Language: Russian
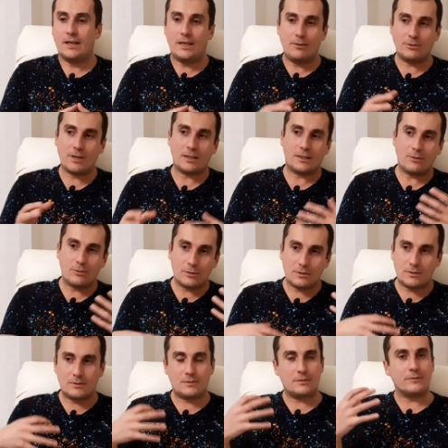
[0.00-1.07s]
И вот как-то вот
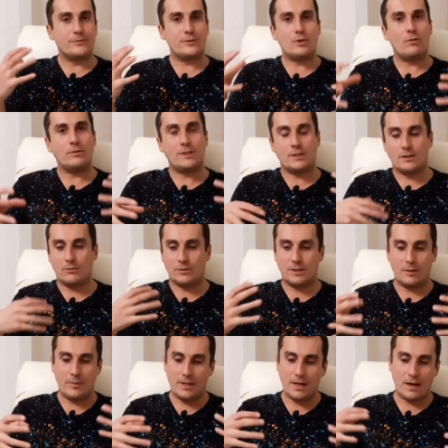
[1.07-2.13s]
все вот это вот
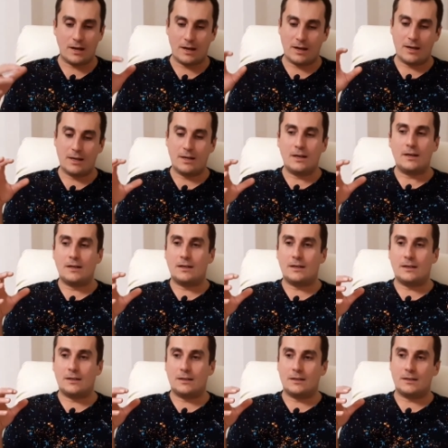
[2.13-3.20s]
на меня
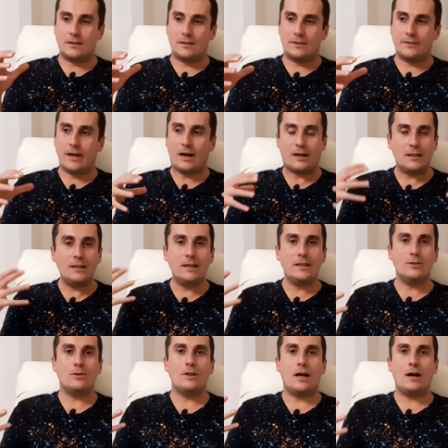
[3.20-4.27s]
э,
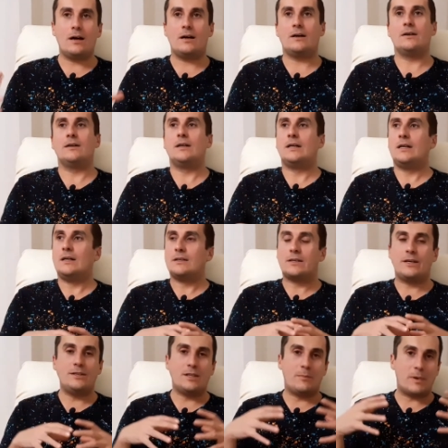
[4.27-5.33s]
нахлынуло,
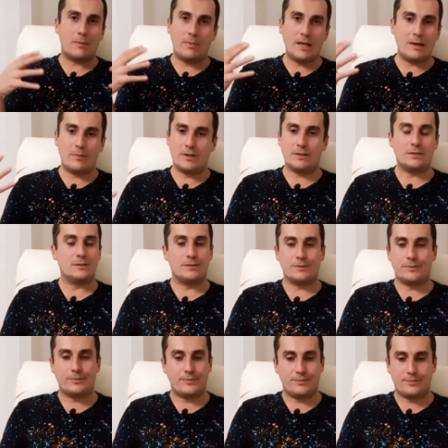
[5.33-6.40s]
какие-то
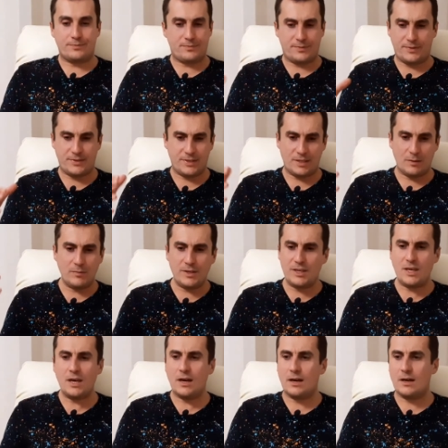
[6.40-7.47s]
проблемы в
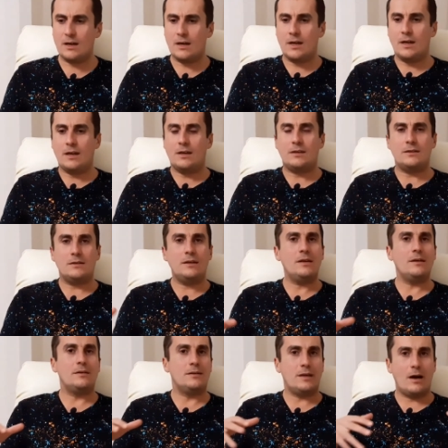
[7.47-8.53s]
семье, и
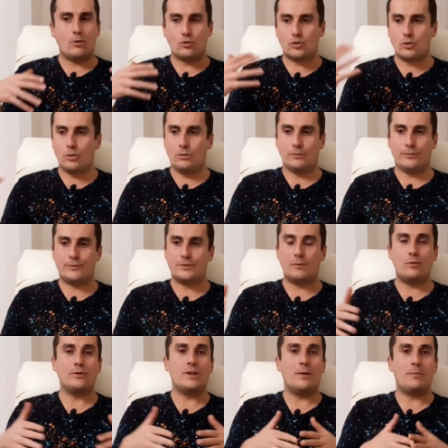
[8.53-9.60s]
я ушел в
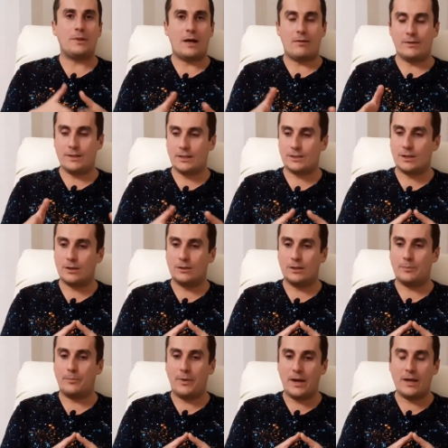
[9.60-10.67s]
свободное плавание,
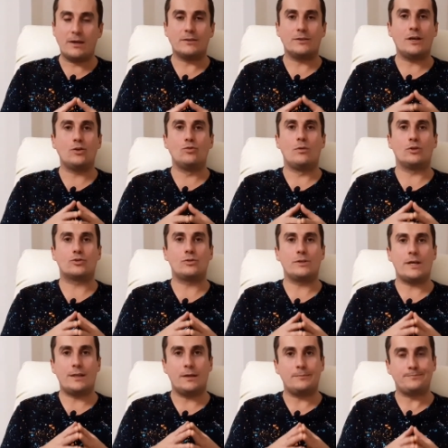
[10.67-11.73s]
открыл ИП, я, я думал, что
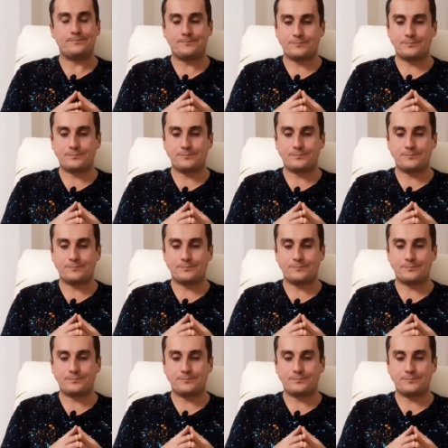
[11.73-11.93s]
надо